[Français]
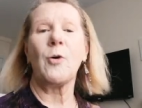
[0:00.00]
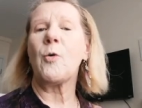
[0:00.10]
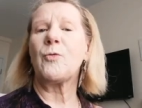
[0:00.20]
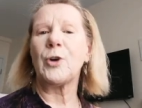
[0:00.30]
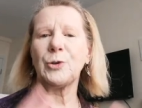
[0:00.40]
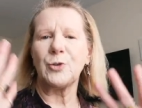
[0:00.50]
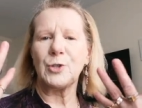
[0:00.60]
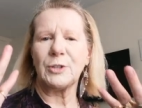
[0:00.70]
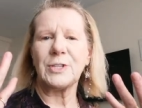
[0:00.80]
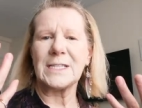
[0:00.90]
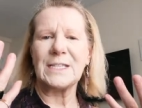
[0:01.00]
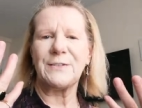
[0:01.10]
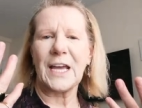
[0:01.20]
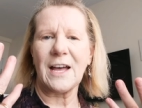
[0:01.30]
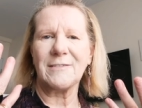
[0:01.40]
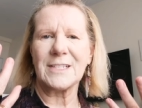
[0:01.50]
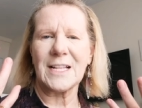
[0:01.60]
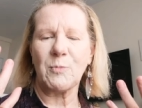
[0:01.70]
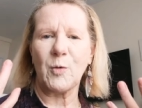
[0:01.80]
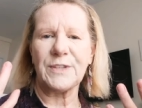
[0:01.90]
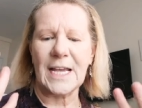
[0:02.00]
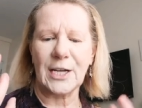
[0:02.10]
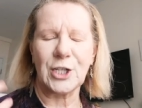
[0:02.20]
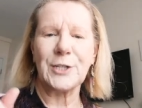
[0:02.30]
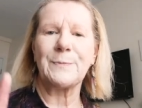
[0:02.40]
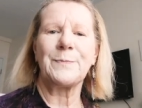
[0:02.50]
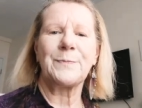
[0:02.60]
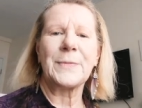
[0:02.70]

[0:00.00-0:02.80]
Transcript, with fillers: on voit tout de suite une différence dans mon visage.